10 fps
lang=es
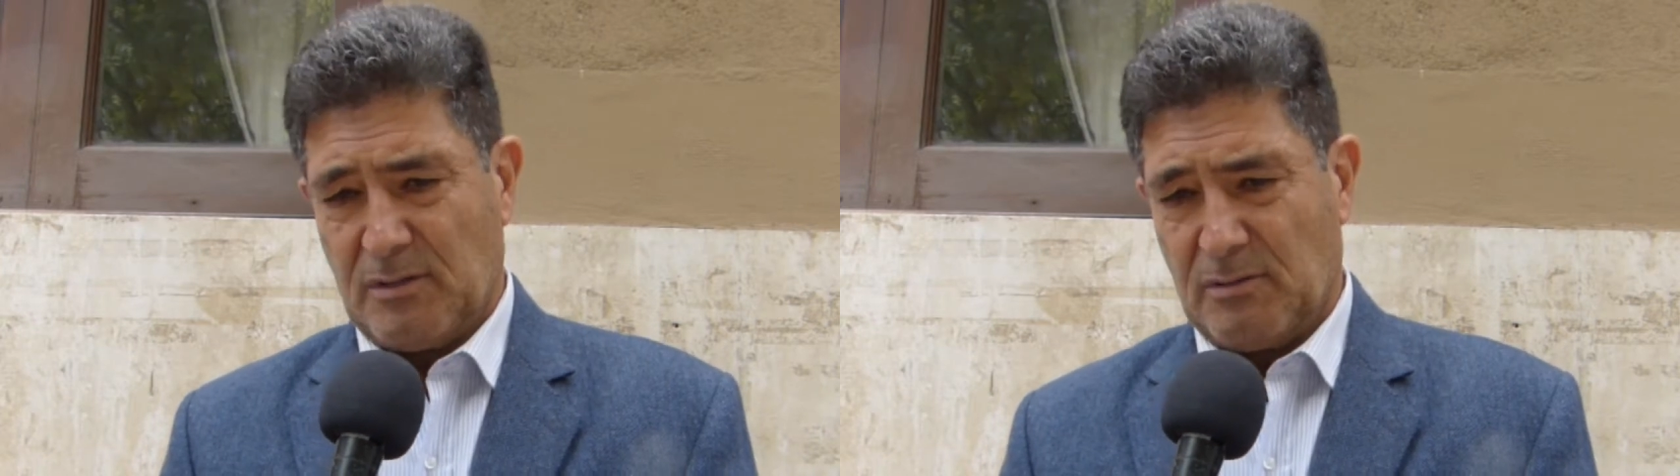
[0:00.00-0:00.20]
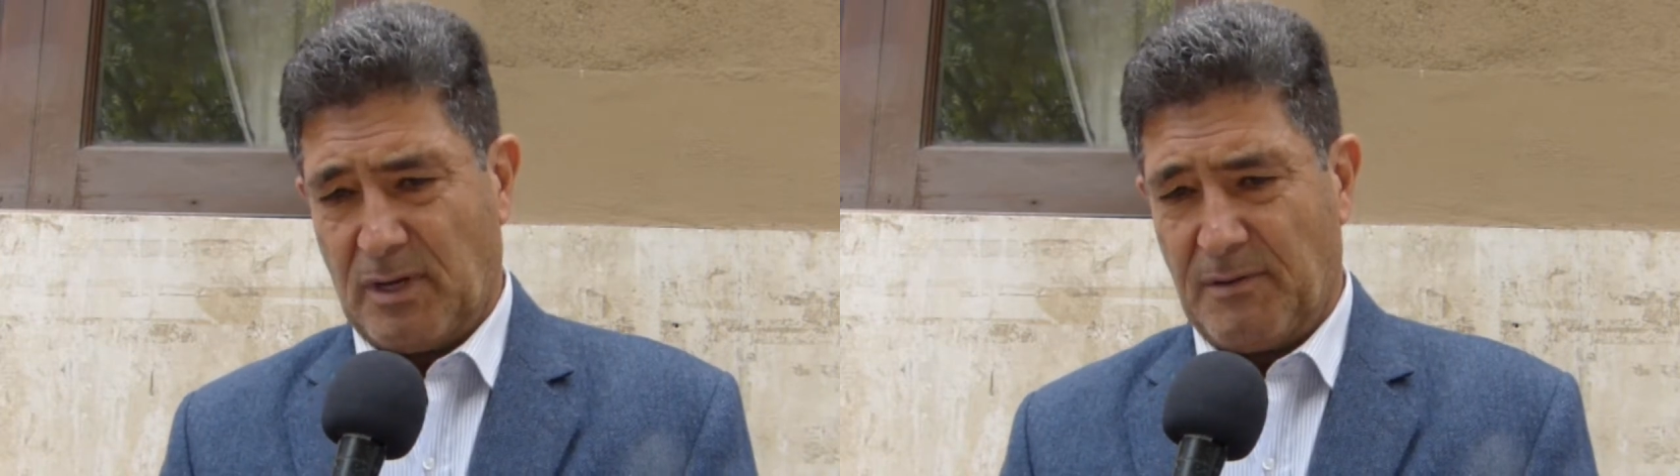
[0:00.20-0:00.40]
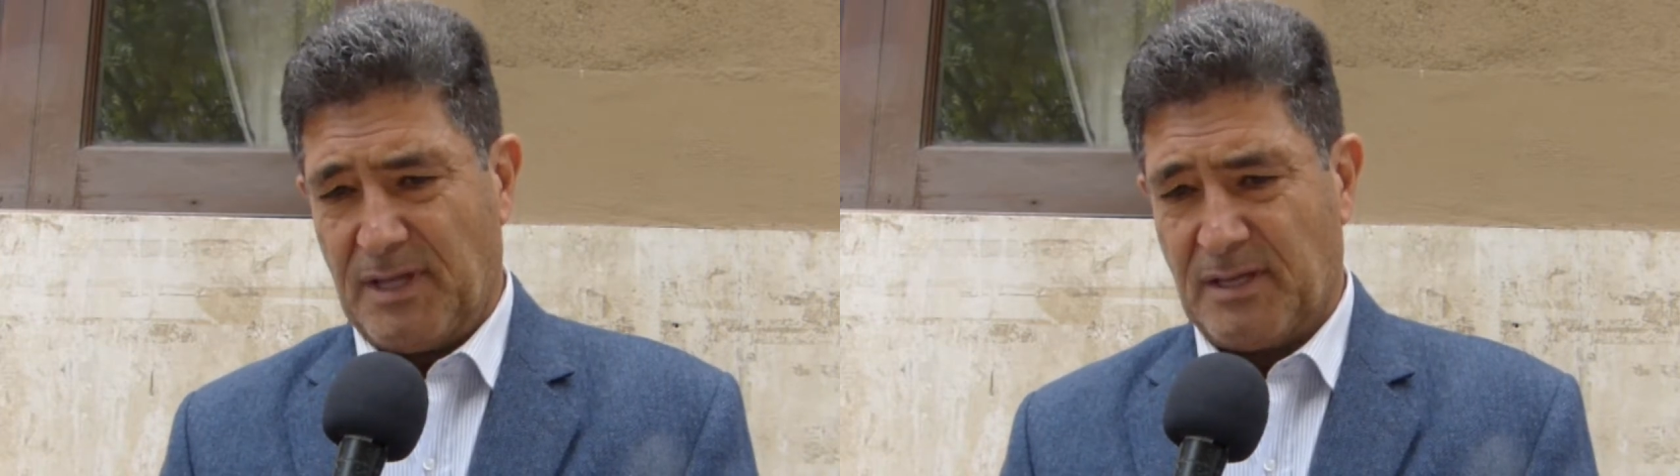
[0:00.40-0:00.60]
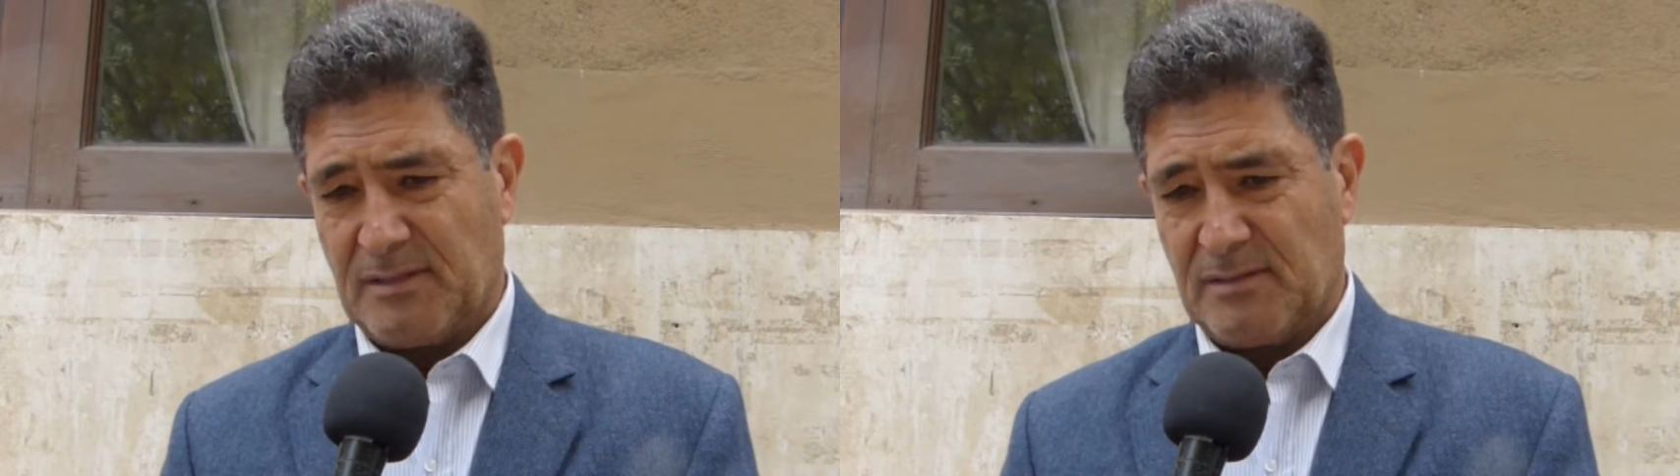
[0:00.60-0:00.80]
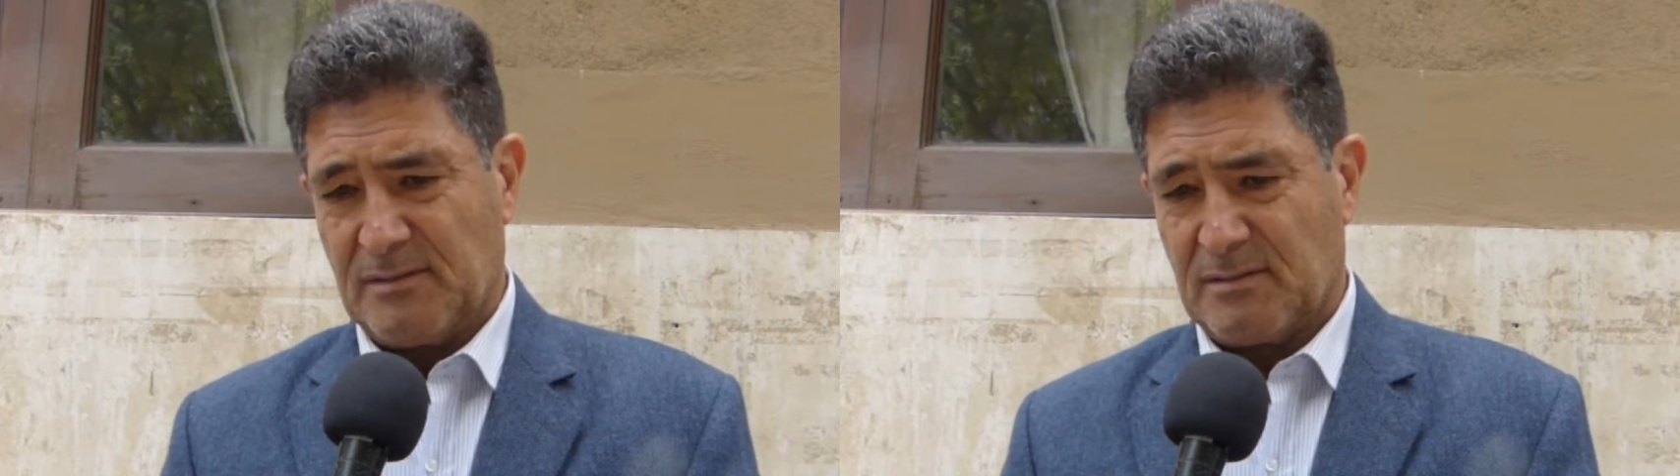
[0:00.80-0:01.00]
una
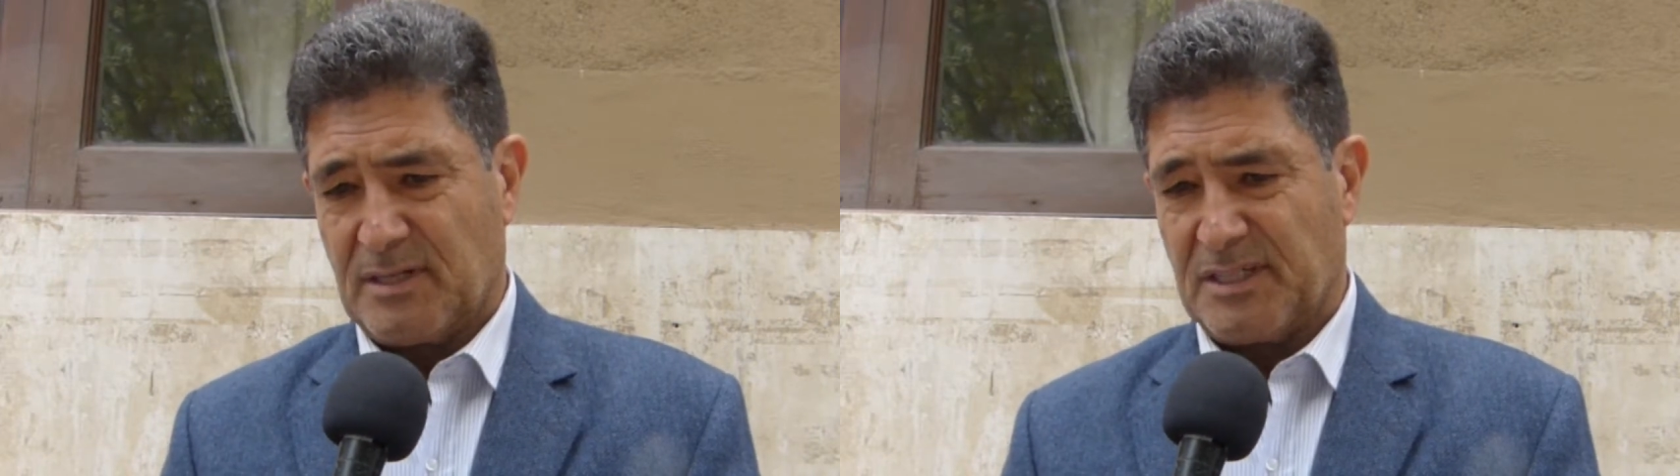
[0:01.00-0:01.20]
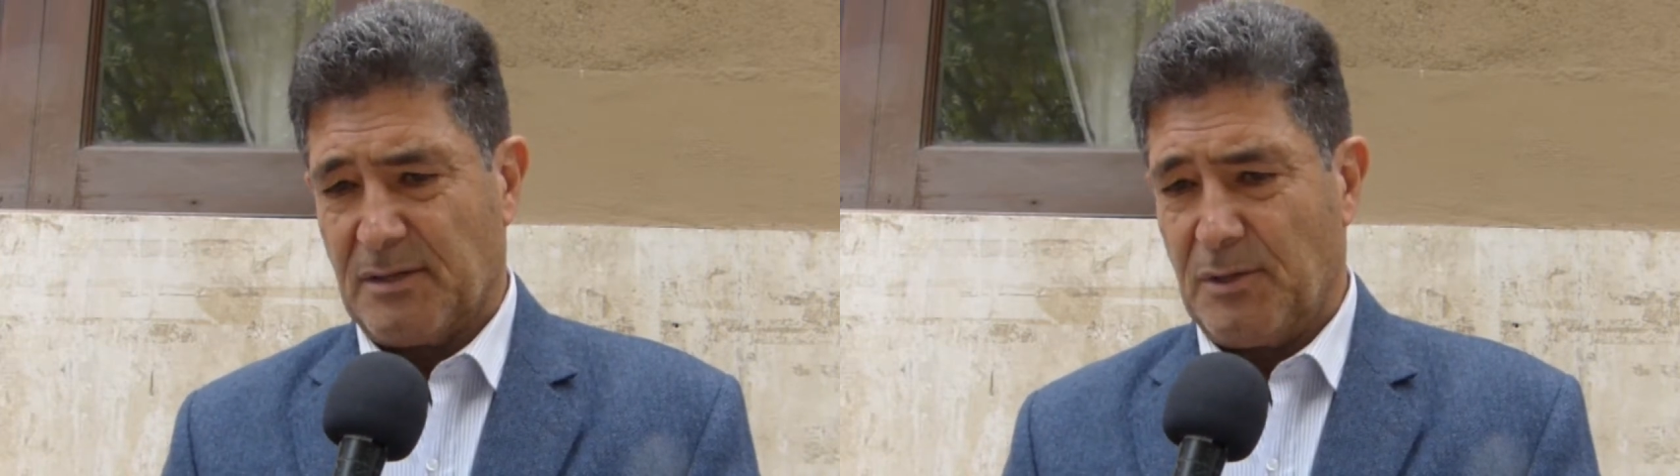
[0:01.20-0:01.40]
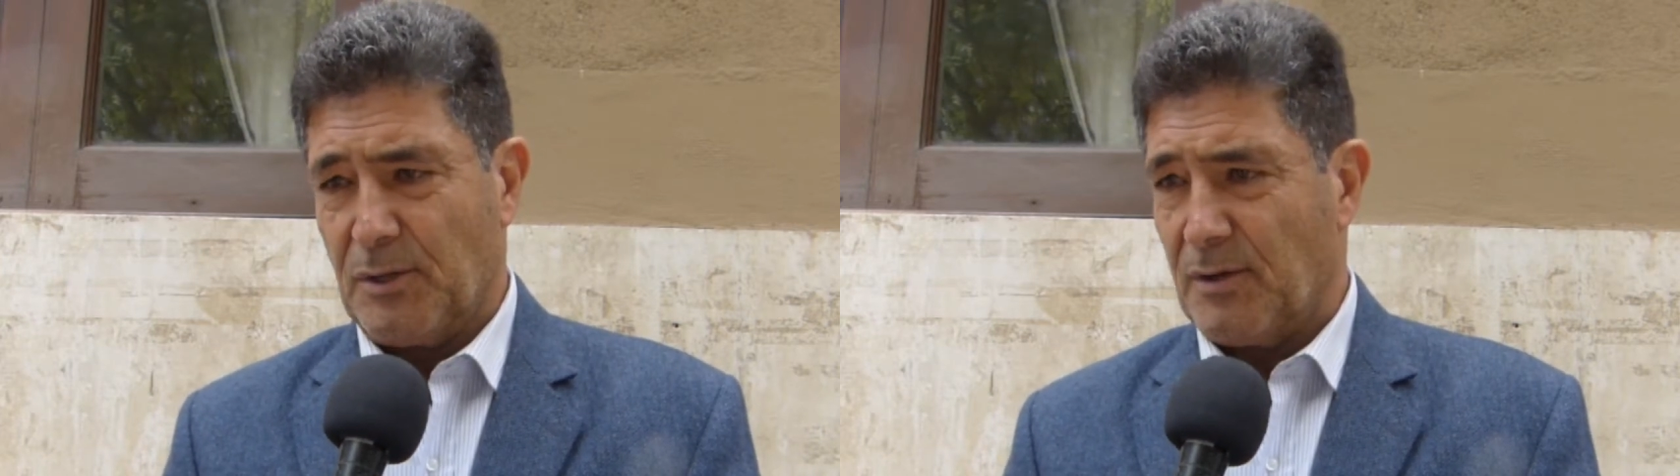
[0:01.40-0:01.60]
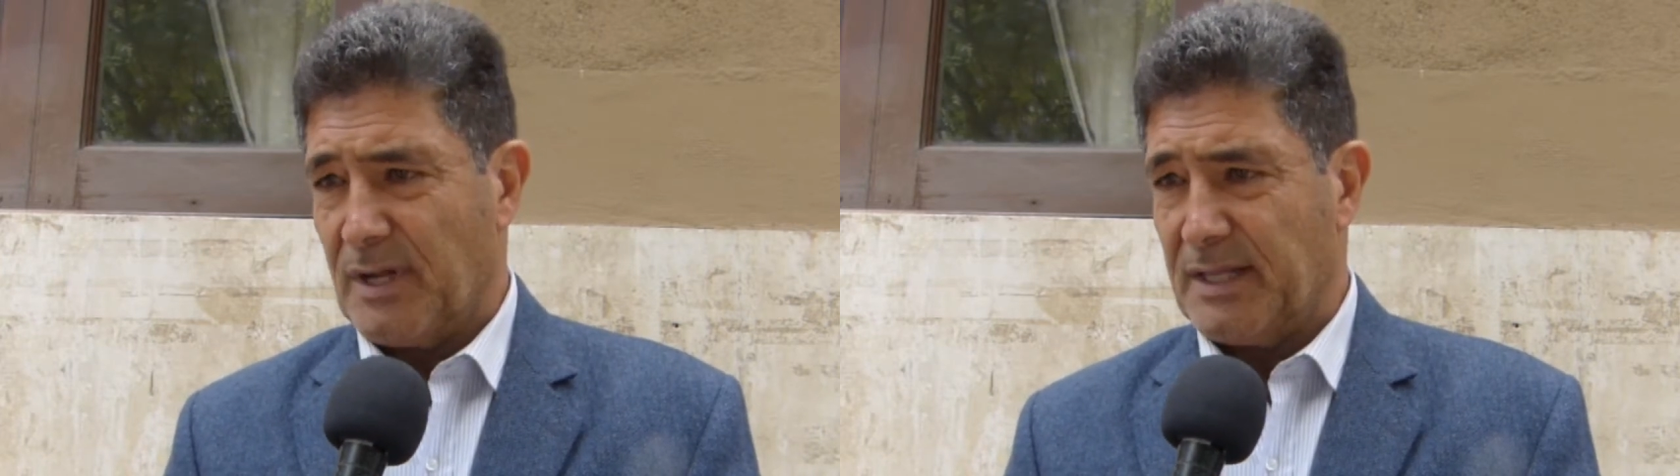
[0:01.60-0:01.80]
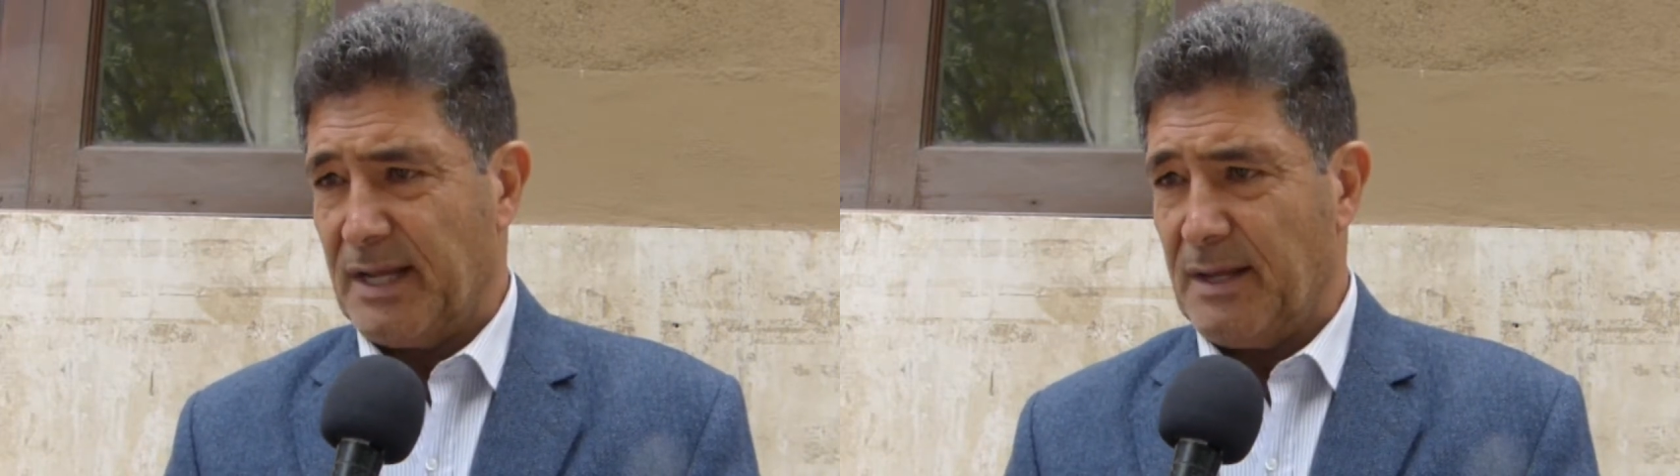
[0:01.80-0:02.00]
vez recibido no
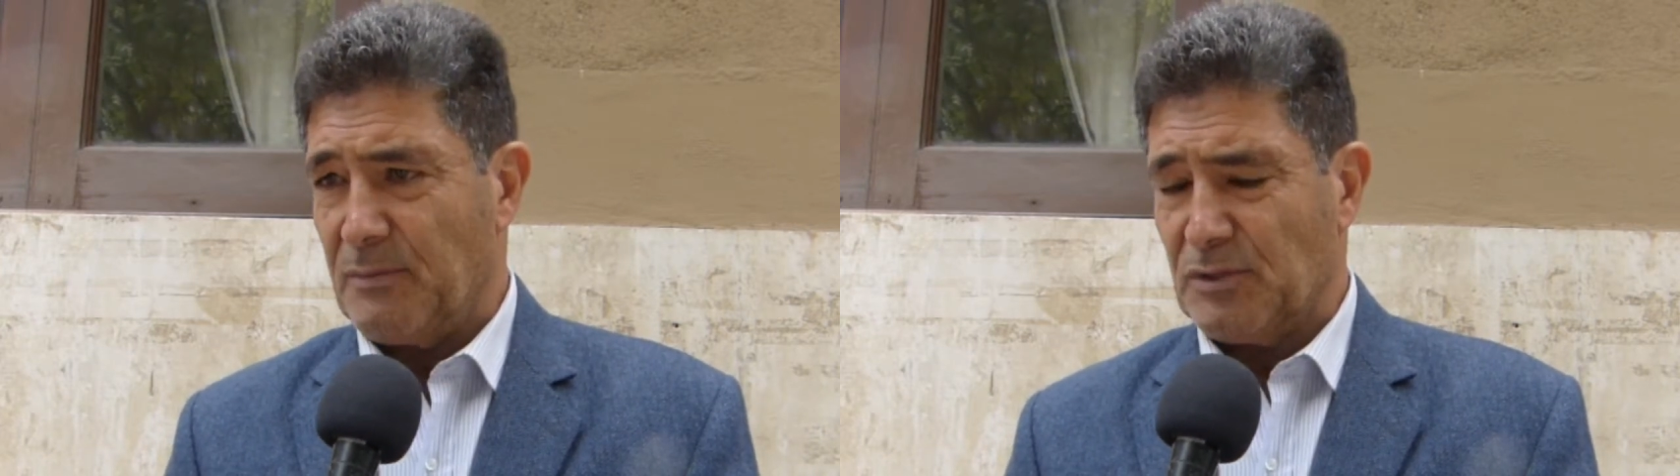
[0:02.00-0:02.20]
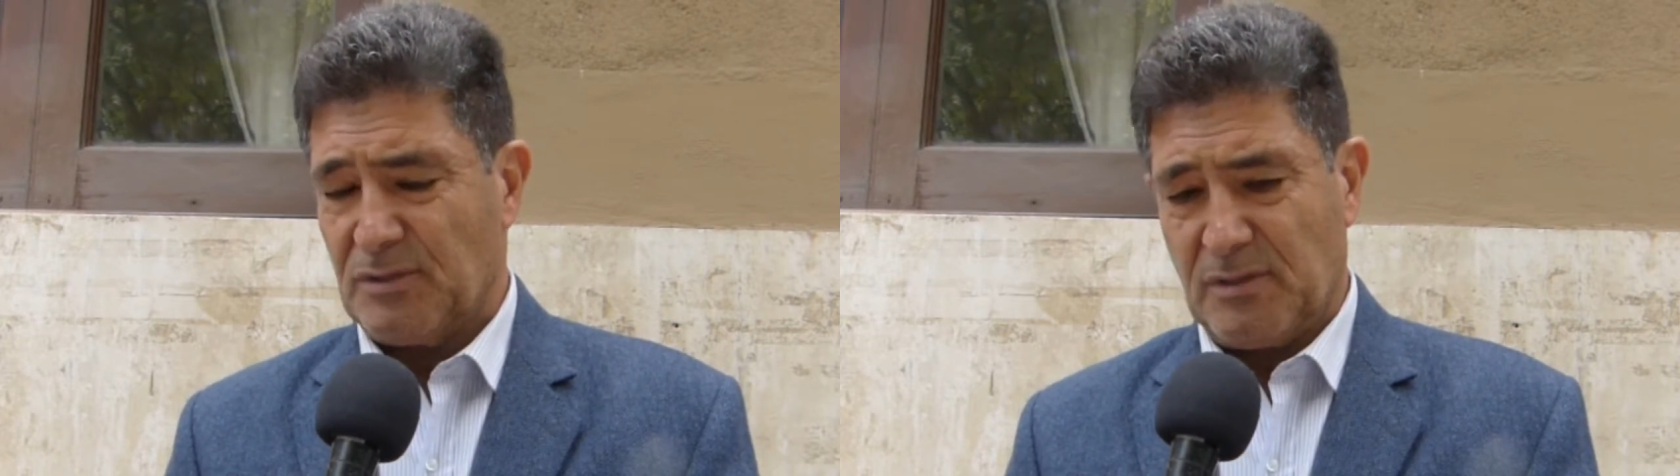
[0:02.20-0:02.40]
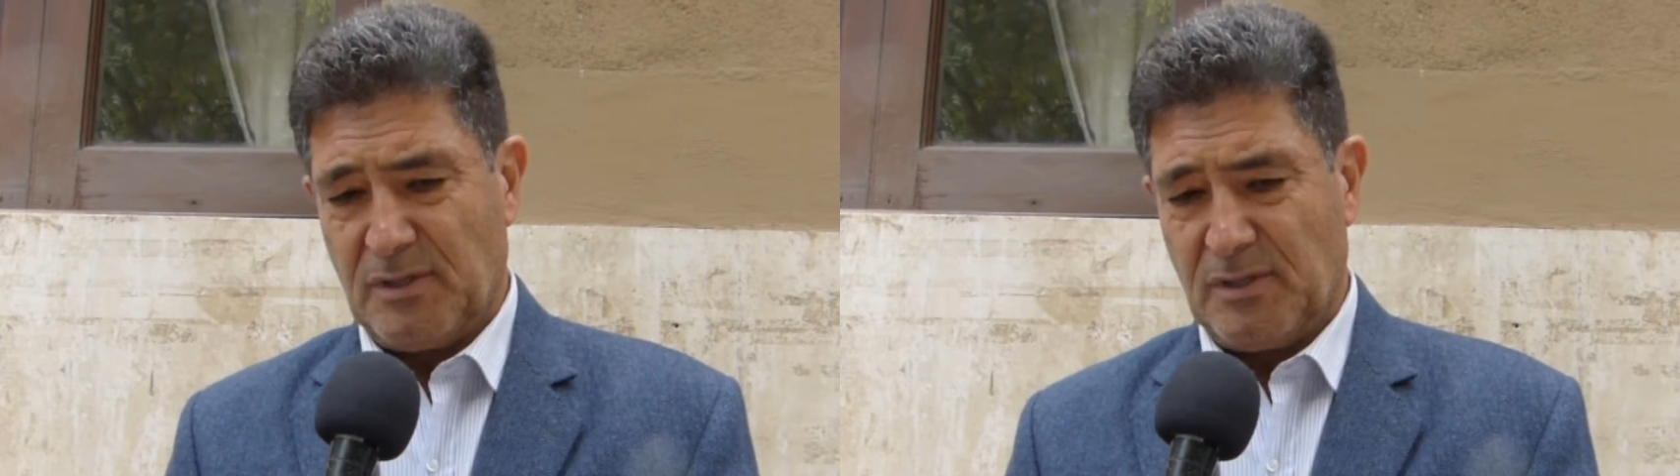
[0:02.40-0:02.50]
la tenemos,